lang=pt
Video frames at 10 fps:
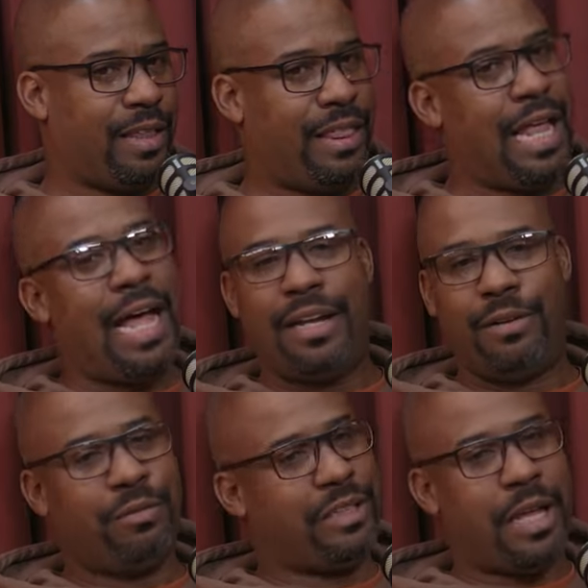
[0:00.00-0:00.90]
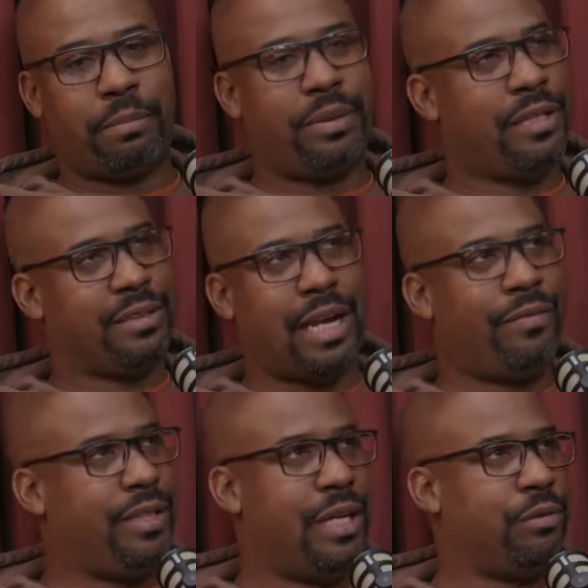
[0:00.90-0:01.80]
lá no tempo da
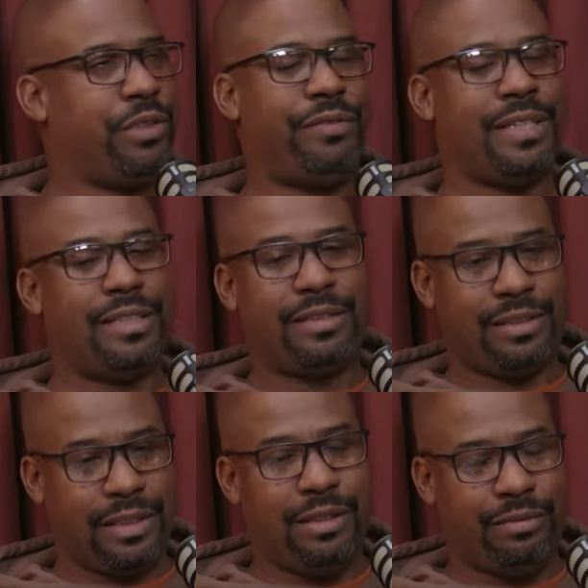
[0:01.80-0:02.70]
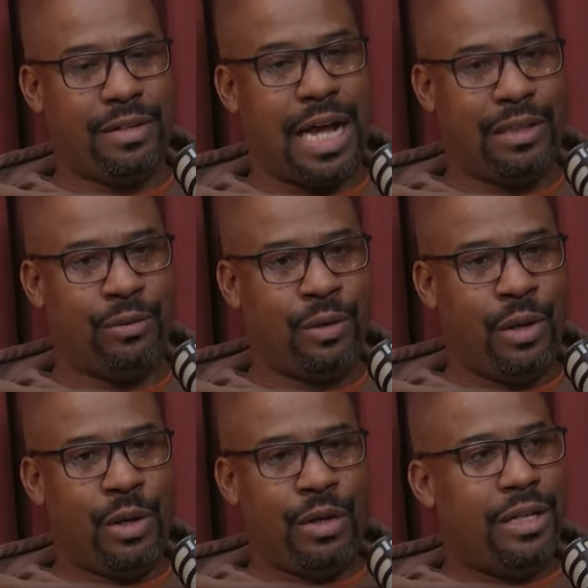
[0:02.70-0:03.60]
escravidão tivesse esse significado,
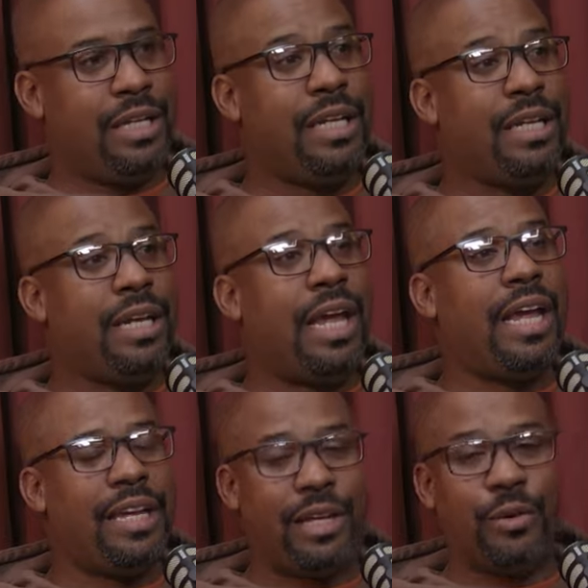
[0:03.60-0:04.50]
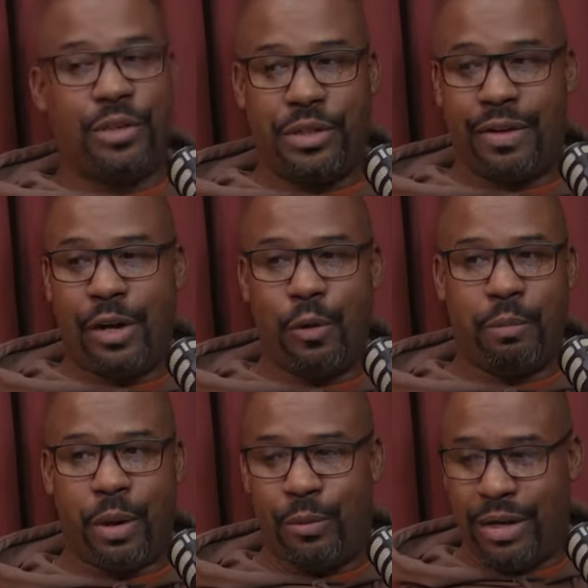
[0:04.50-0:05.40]
Ninguém que hoje vai
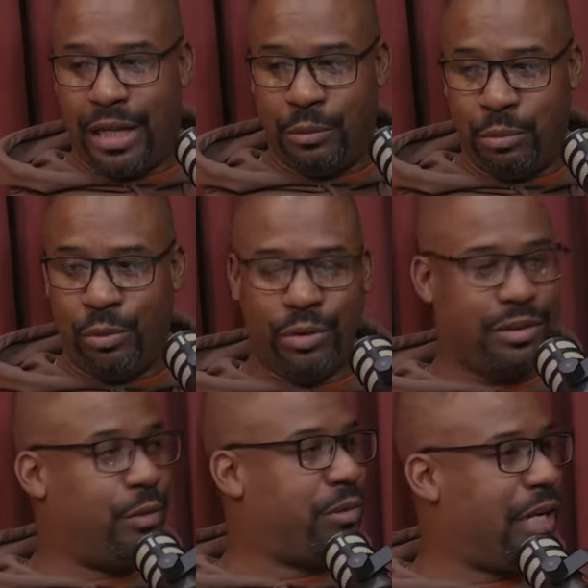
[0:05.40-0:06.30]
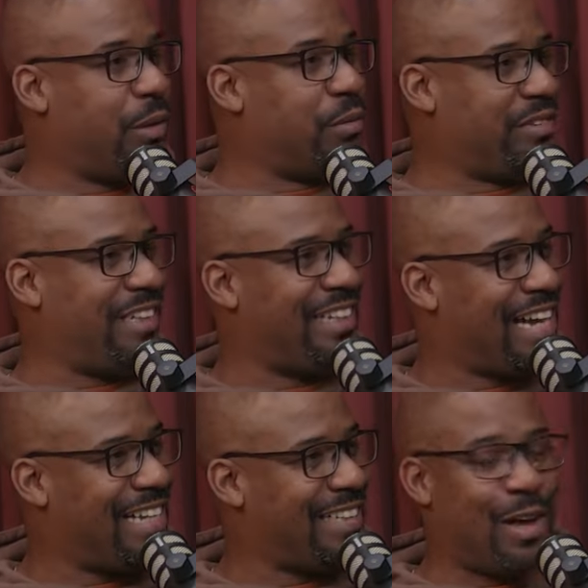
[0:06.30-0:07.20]
comprar um criado mudo ou que tem um criado mudo em
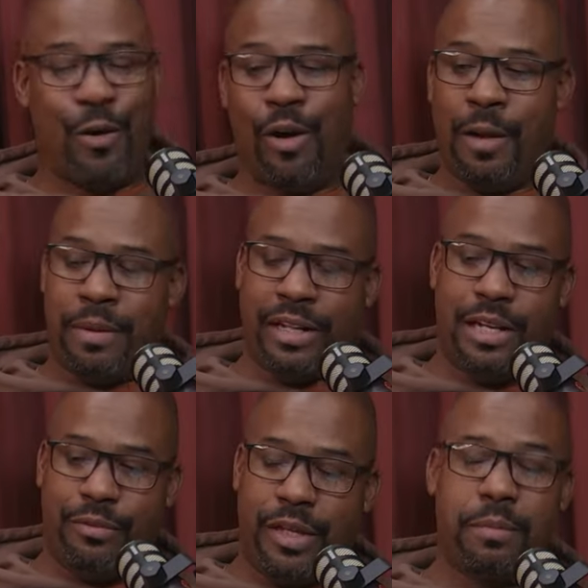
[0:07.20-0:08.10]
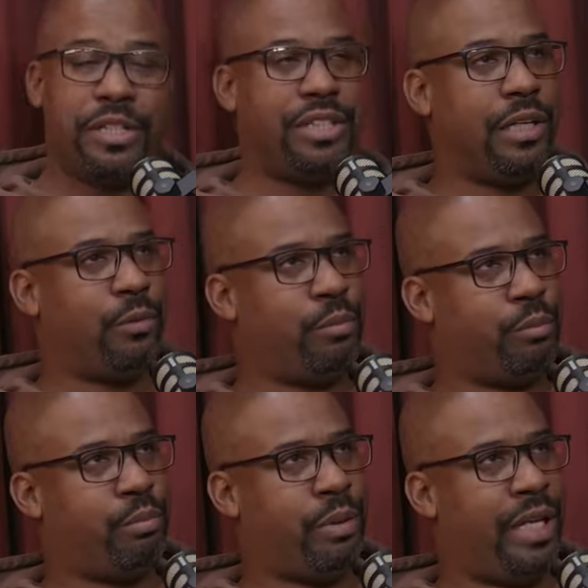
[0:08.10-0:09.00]
casa, olha para aquilo e fica imaginando
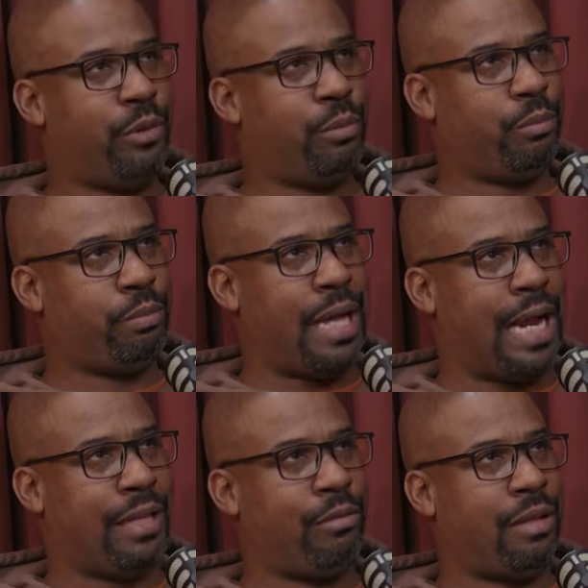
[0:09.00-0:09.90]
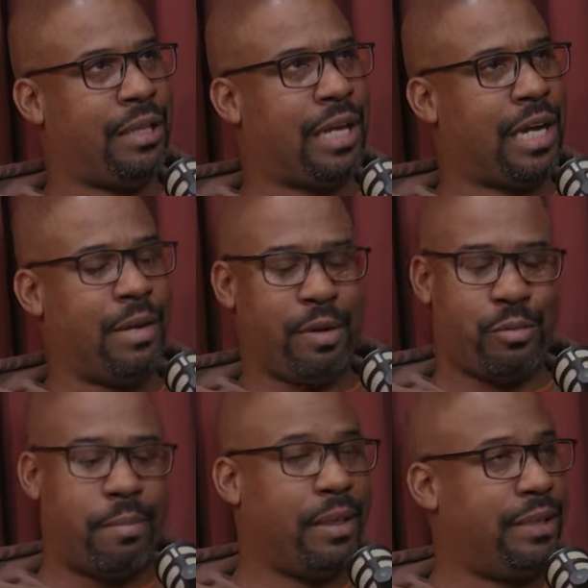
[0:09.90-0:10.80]
um preto parado lá uhum. da cama
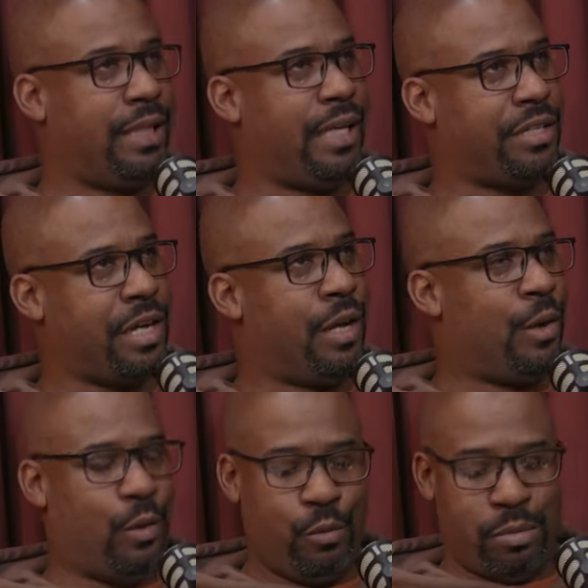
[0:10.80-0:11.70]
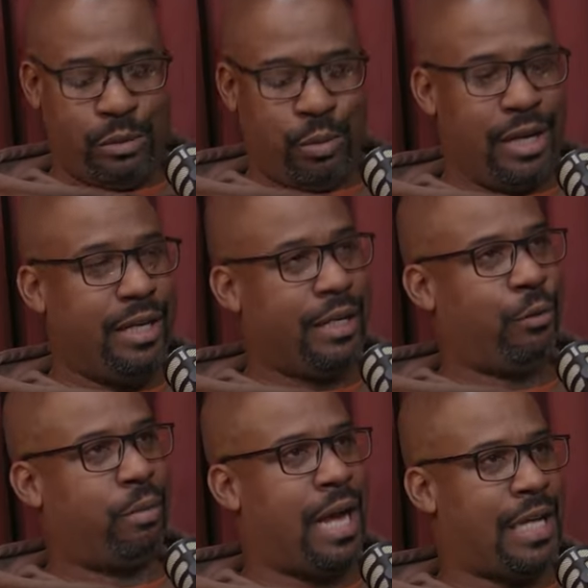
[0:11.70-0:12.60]
com uma bandeja ou uma toalhinha
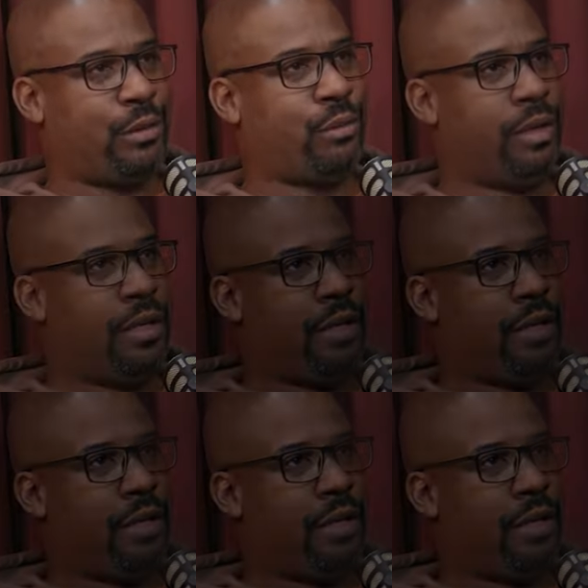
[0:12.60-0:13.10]
no braço.